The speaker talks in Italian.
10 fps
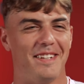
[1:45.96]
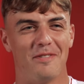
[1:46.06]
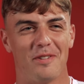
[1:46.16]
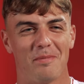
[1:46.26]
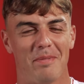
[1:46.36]

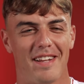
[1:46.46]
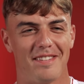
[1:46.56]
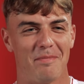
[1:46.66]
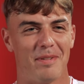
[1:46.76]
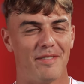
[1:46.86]
uno spera
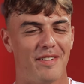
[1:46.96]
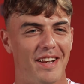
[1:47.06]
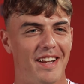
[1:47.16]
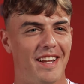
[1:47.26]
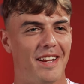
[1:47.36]
sempre di
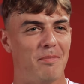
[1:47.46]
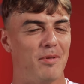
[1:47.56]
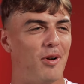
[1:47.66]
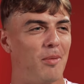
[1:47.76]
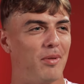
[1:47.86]
fare il
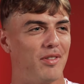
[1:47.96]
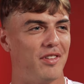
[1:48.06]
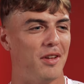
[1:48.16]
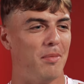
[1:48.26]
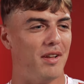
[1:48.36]
più gol
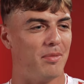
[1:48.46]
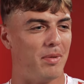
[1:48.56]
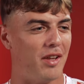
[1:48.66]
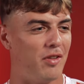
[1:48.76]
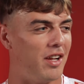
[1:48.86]
possibile,
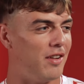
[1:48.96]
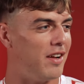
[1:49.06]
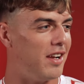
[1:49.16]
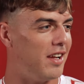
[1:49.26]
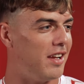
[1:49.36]
sperando di
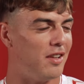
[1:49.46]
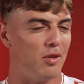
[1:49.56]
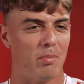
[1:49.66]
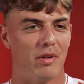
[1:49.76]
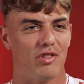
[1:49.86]
arrivare in
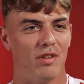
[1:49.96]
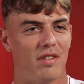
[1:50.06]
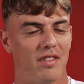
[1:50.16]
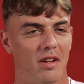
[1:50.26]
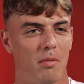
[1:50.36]
doppia
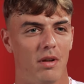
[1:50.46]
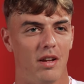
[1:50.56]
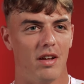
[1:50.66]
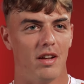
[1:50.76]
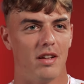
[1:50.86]
cifra
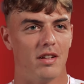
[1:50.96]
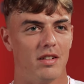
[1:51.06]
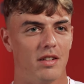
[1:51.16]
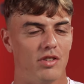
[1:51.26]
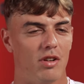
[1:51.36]
sarebbe
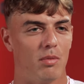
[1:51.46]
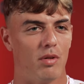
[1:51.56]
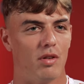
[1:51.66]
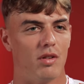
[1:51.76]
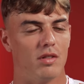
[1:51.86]

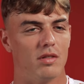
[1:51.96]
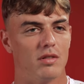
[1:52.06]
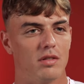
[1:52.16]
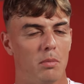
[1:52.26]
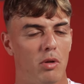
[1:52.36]
diciamo,
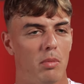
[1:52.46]
il mio